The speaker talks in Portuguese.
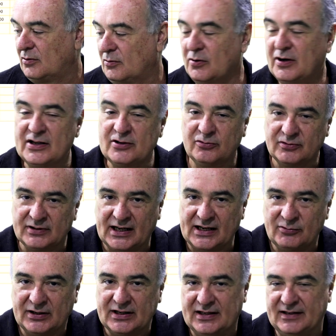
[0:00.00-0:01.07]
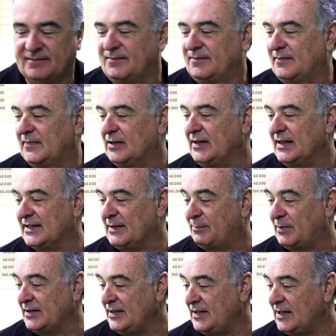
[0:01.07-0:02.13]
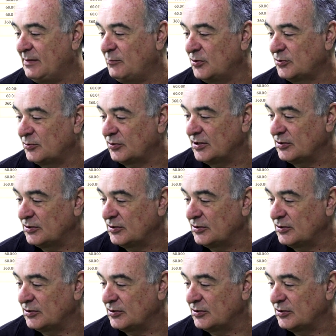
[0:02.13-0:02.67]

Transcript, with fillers: O resultado aqui. Então essa planilha mostra o